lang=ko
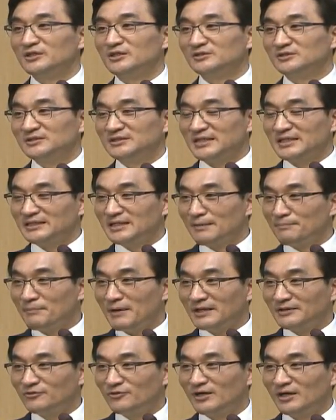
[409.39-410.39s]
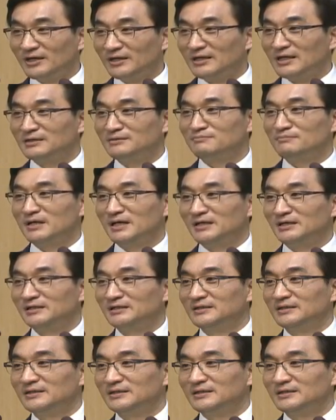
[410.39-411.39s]
그래서 대답하되라는 말
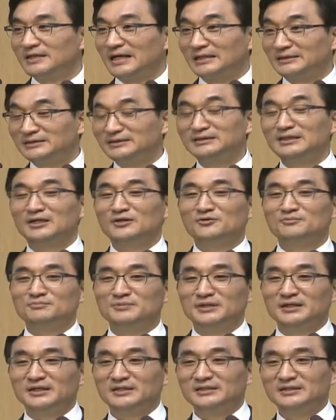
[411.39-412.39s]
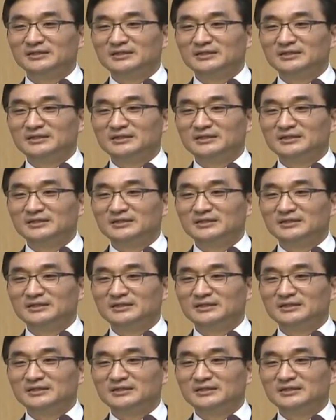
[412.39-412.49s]
같은 단어입니다.